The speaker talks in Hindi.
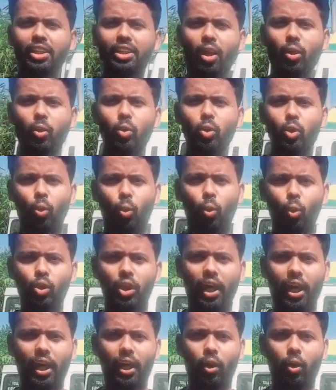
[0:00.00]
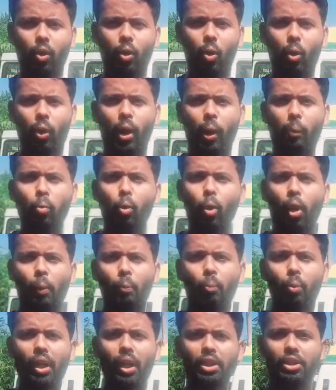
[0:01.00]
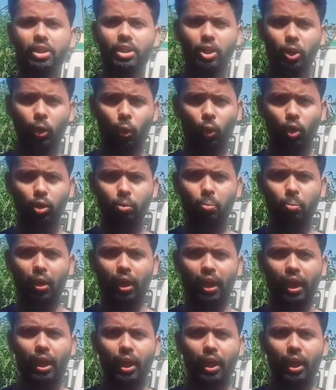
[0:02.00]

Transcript: का कुछ हो जाए और आपको एम्बुलेंस की ज़रूरत पड़े